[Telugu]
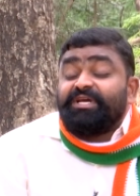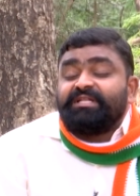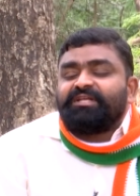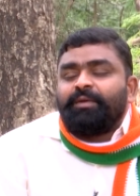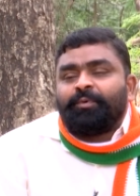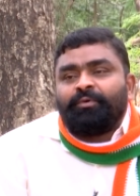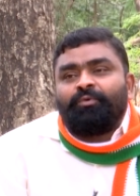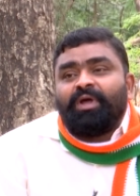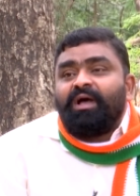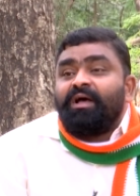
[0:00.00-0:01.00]
చరిత్ర ఎప్పుడు
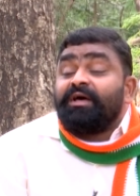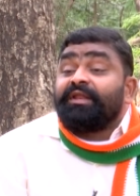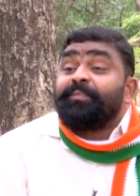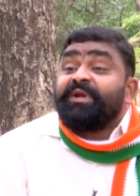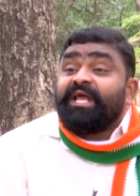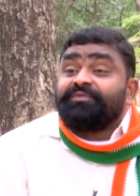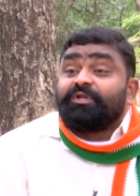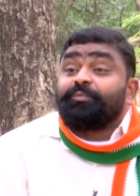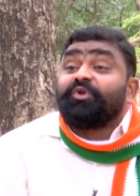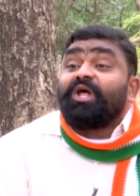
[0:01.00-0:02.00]
కూడా రిపీట్
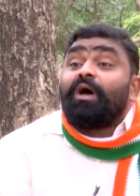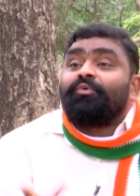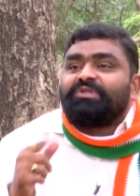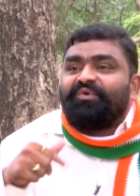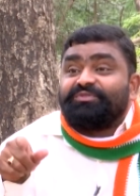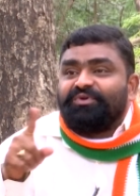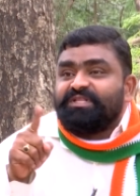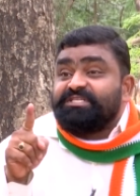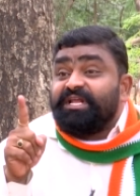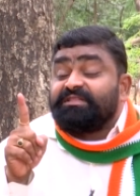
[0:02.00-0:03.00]
అవుతుంటది పునరావృతం
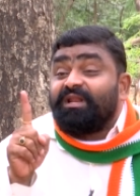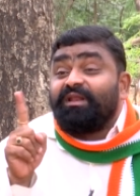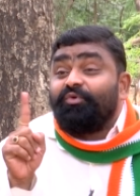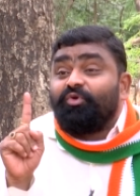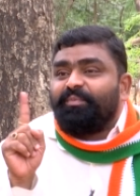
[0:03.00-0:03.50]
అవుతుంటది చరిత్రను ఎవరు